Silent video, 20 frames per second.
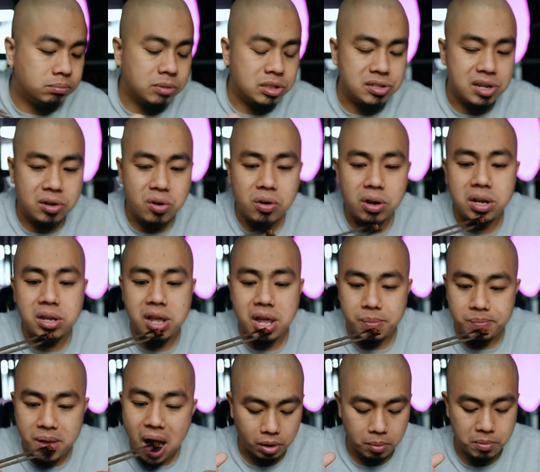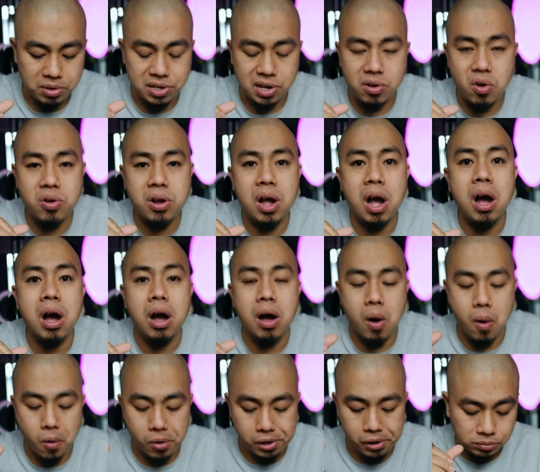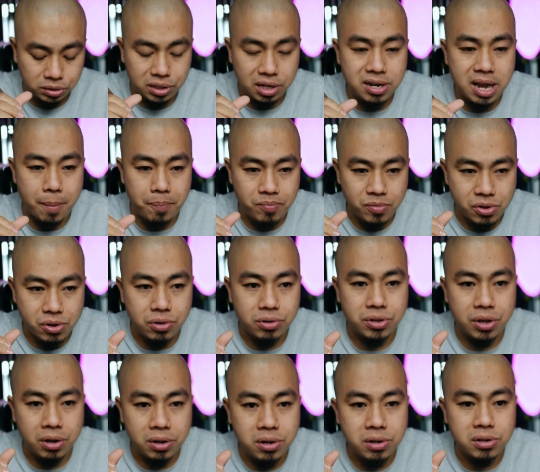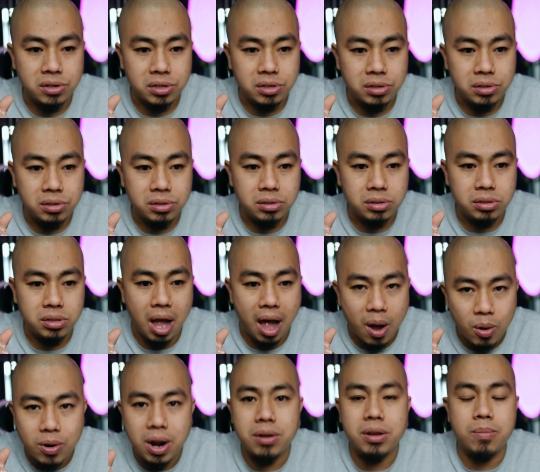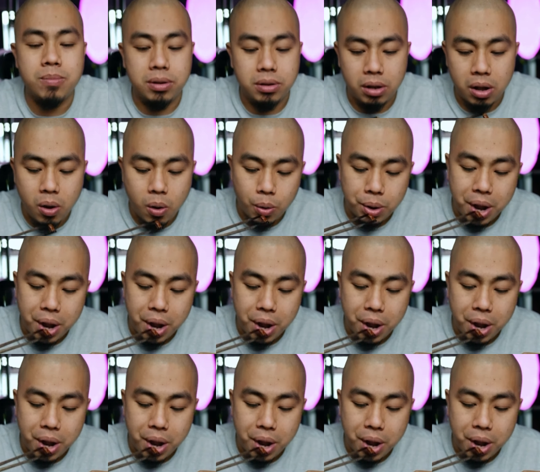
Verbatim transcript: mình sẽ có kinh nghiệm, mình sẽ có cơ hội, mình sẽ gặp được những người tạo ra cho mình cơ hội.